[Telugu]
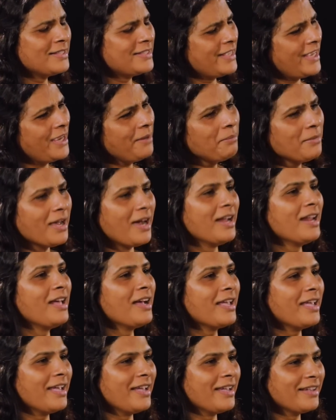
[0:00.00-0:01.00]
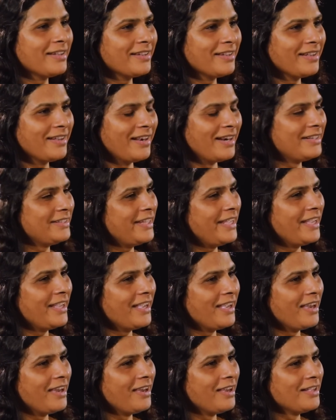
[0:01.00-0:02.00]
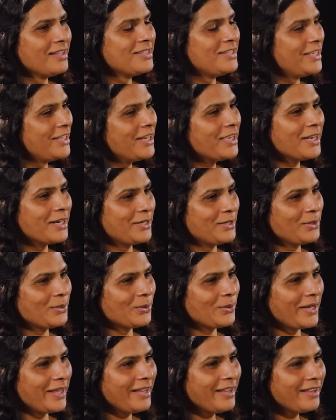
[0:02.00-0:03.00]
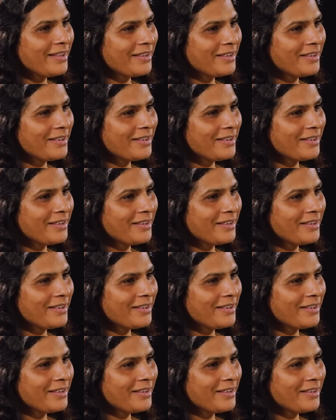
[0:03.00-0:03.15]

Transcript: సేమ్ నాలాగే అంటే చీర కట్టుకొని